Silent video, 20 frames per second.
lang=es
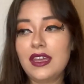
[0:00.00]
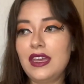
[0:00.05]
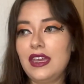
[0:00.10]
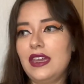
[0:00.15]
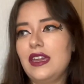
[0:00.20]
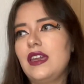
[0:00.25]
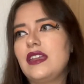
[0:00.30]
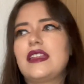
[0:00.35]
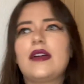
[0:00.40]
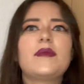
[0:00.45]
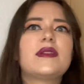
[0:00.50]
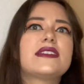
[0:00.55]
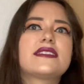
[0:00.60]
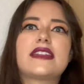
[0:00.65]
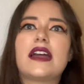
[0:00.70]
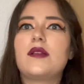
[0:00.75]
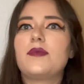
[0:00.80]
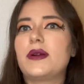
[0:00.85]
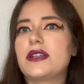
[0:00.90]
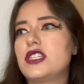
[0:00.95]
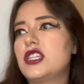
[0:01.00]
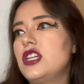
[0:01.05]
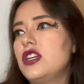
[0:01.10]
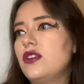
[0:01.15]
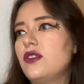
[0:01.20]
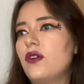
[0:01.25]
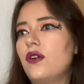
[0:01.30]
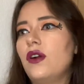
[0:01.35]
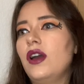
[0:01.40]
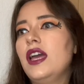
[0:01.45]
Y también está Al
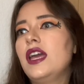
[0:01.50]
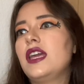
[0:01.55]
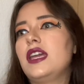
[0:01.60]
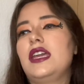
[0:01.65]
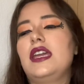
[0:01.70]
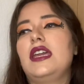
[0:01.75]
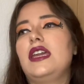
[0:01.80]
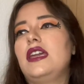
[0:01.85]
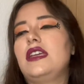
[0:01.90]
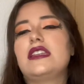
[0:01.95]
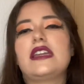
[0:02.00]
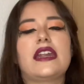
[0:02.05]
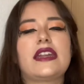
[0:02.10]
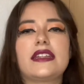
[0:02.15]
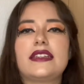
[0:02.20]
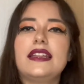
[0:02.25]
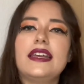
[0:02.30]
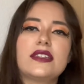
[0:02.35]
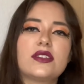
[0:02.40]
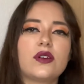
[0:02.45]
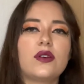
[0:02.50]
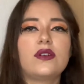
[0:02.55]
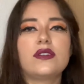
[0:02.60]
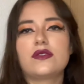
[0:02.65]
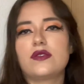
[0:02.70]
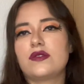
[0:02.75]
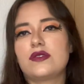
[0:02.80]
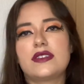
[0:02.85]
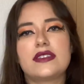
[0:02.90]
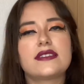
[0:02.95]
Pacino y Jared Leto,
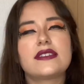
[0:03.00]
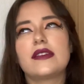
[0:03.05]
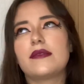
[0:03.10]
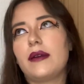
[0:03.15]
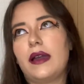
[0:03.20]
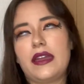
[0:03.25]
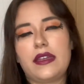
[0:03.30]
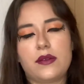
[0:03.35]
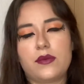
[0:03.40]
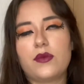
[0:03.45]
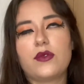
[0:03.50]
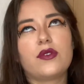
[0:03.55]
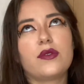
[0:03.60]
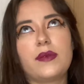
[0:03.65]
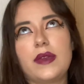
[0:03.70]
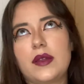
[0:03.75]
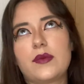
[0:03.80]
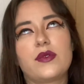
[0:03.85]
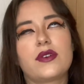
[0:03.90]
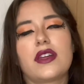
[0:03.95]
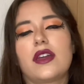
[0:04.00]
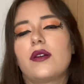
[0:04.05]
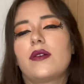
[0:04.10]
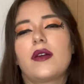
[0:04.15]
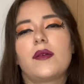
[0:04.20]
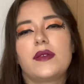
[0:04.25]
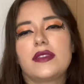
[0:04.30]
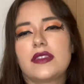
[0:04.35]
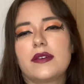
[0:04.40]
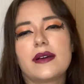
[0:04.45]
entonces le va a ir muy bien porque
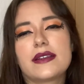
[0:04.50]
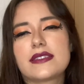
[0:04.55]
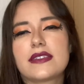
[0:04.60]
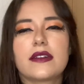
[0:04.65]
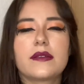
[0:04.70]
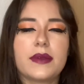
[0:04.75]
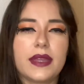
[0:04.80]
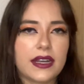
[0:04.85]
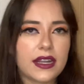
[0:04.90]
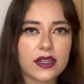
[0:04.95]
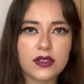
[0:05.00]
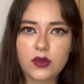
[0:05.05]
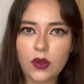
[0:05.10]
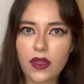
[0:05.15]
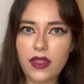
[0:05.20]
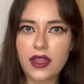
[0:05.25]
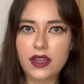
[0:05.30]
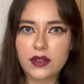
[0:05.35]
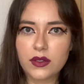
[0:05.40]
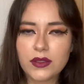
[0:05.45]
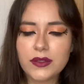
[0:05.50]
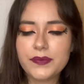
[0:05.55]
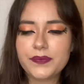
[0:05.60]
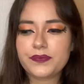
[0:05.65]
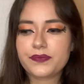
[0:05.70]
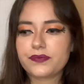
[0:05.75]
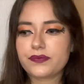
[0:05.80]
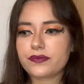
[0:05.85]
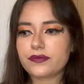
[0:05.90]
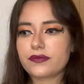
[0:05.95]
obviamente va a estar bien actuada, ¿no?
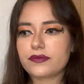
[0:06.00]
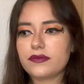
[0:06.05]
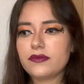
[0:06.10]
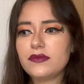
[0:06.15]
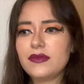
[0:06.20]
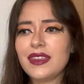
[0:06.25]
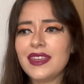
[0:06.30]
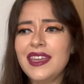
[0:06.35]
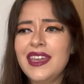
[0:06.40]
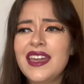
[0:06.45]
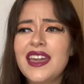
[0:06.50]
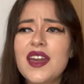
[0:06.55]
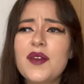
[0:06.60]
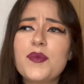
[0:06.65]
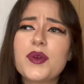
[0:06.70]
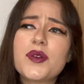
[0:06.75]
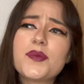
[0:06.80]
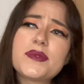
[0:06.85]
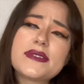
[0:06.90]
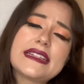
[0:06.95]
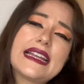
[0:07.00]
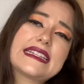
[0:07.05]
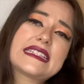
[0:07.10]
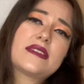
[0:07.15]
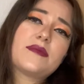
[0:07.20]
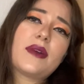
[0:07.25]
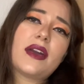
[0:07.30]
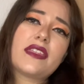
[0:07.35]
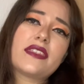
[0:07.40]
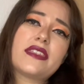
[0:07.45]
Pero pues
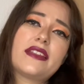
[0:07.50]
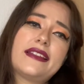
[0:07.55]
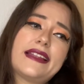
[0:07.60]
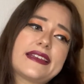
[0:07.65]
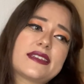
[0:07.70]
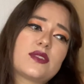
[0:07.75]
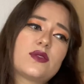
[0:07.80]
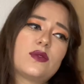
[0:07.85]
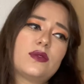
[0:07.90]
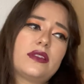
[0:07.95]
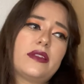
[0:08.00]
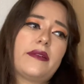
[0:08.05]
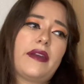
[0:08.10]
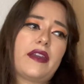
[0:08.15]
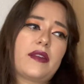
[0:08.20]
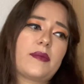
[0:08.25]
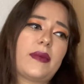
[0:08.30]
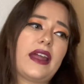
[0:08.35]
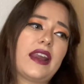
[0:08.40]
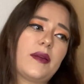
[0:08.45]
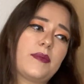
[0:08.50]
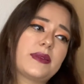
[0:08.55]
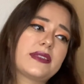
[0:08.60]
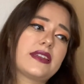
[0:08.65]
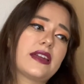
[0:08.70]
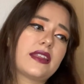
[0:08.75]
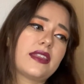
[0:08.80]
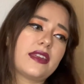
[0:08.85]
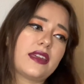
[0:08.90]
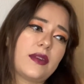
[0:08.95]
lástima, The Last Duel le va a ir mal a
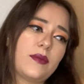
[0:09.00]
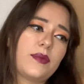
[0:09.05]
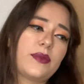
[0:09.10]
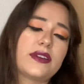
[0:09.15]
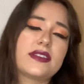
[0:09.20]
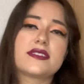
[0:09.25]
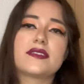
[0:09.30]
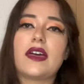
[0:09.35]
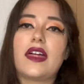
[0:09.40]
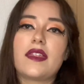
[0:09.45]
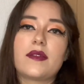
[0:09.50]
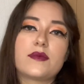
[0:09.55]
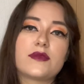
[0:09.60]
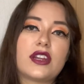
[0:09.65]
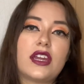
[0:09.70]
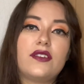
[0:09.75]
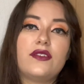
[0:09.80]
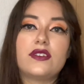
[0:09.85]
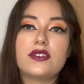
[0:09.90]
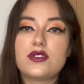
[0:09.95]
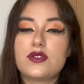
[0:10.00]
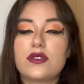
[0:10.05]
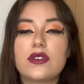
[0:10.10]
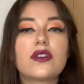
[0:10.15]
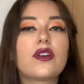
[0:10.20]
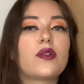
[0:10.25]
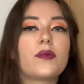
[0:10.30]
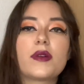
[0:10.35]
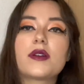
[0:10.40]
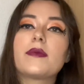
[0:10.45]
pesar de que pues Adam Driver y Jodie
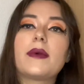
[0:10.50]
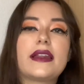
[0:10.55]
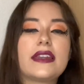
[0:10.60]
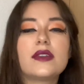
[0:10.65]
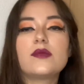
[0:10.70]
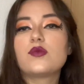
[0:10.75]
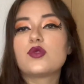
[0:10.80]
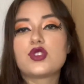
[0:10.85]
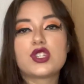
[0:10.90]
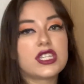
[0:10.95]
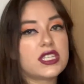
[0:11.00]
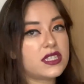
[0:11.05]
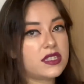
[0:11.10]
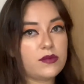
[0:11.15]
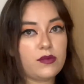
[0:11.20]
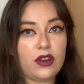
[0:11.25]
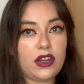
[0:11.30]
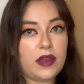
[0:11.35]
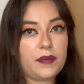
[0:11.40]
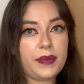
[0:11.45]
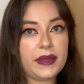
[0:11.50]
Comer valen muchísimo la